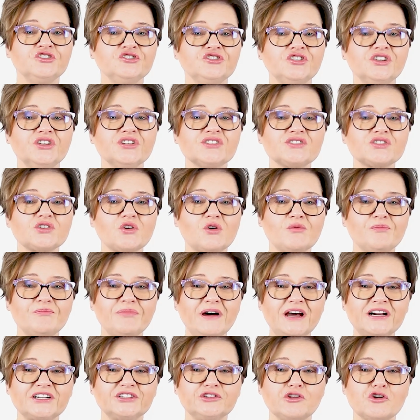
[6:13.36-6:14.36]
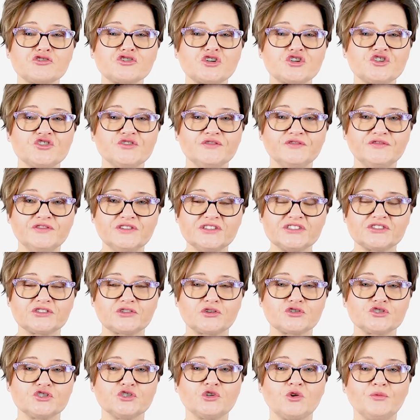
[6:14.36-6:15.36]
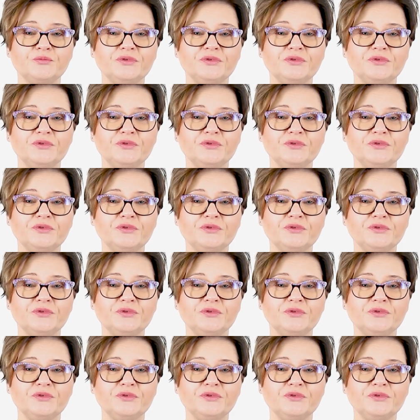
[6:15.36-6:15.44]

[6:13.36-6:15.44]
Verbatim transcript: Nie jest oparte o rzeczywistość i